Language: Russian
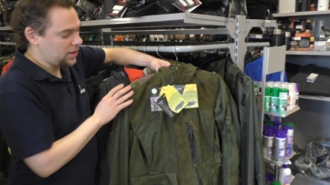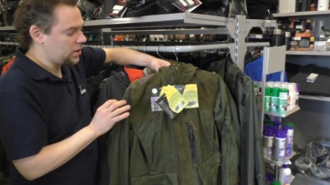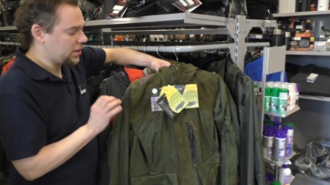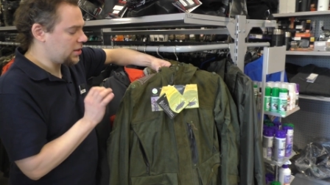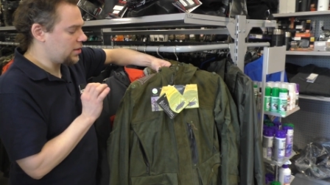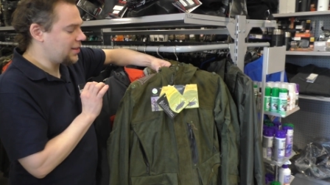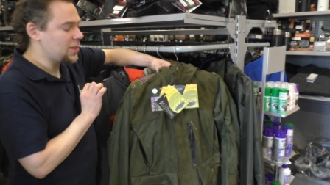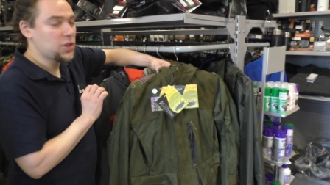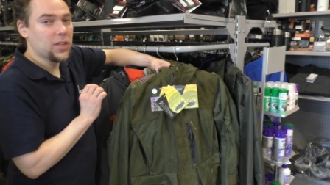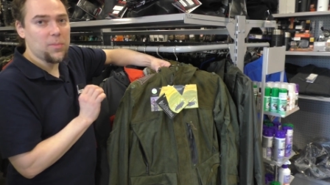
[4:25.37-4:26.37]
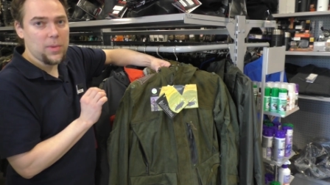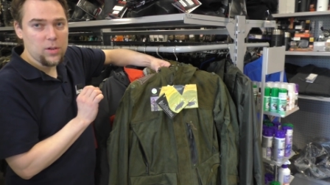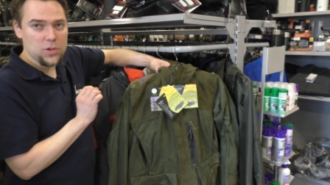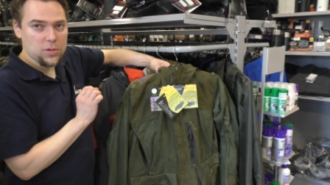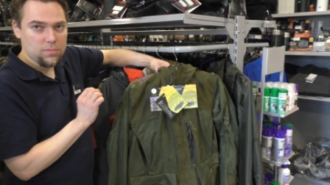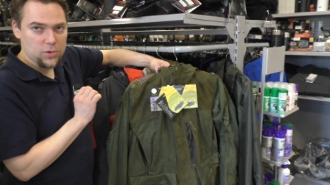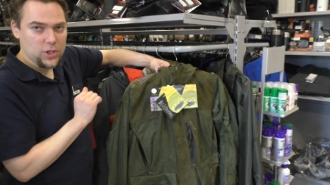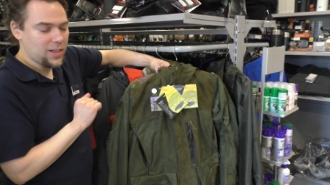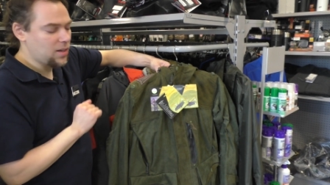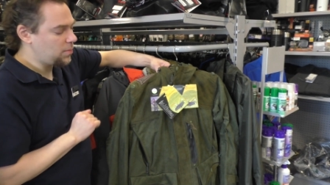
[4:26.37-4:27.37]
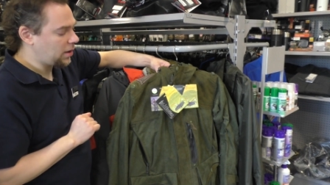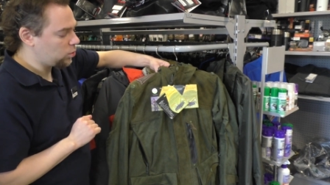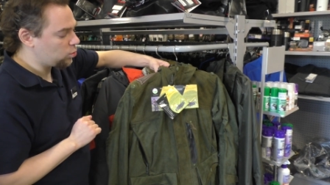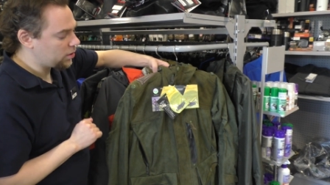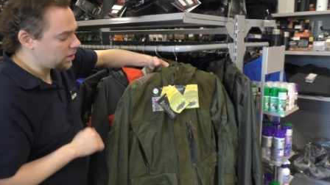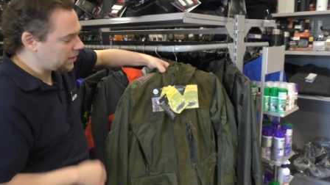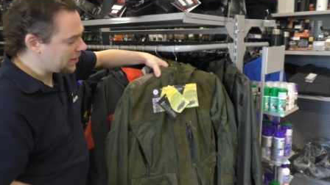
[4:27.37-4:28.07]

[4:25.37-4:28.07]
Да? То есть даже такие мелочи тщательно продуманы.